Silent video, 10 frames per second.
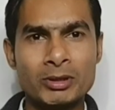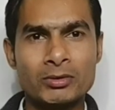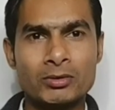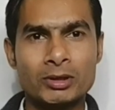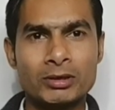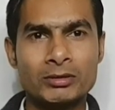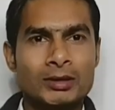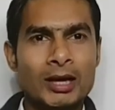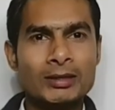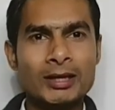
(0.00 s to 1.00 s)
नहीं होगी
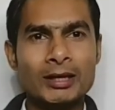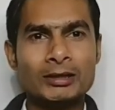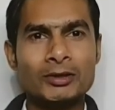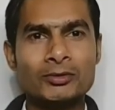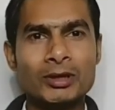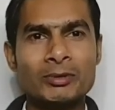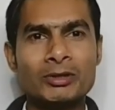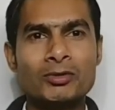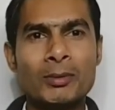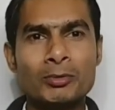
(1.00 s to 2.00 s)
आशा करता हूँ यह
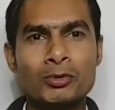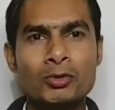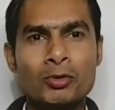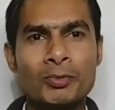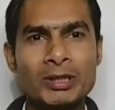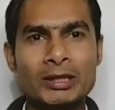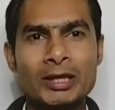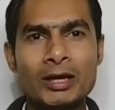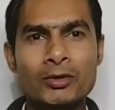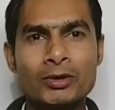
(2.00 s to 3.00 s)
वीडियो आप लोगों को पसंद
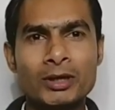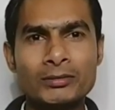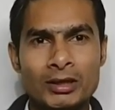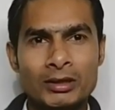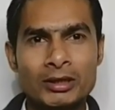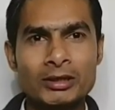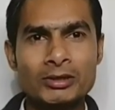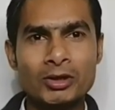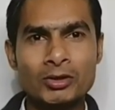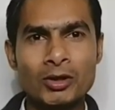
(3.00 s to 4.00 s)
आया होगा यदि
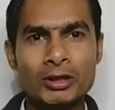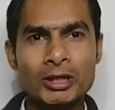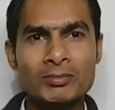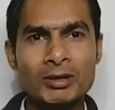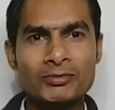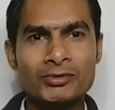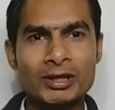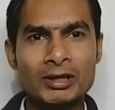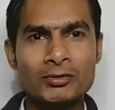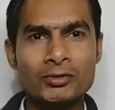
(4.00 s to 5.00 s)
टेक्नोलॉजी स्मार्टफोन
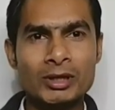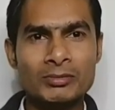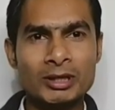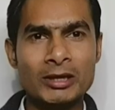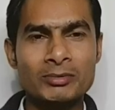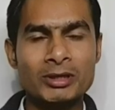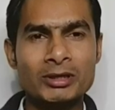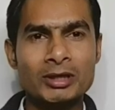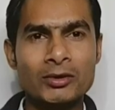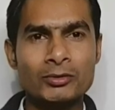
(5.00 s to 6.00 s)
चैनल को सब्सक्राइब नहीं
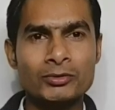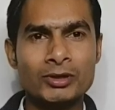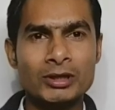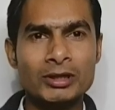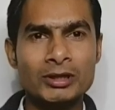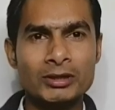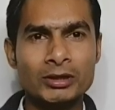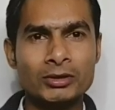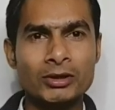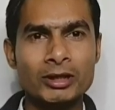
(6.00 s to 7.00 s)
किया हो तो जल्दी से
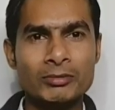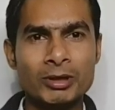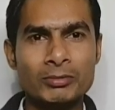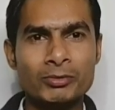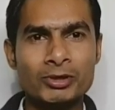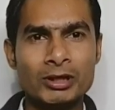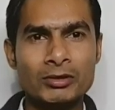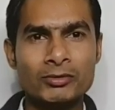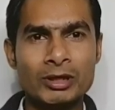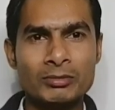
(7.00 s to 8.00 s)
टेक्नोलॉजी स्मार्टफोन
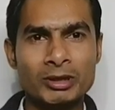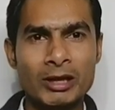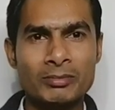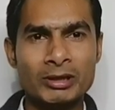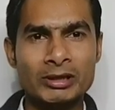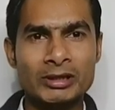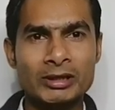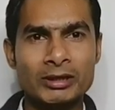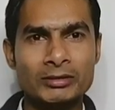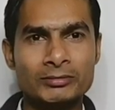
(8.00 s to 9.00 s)
चैनल को सब्सक्राइब कर लीजिए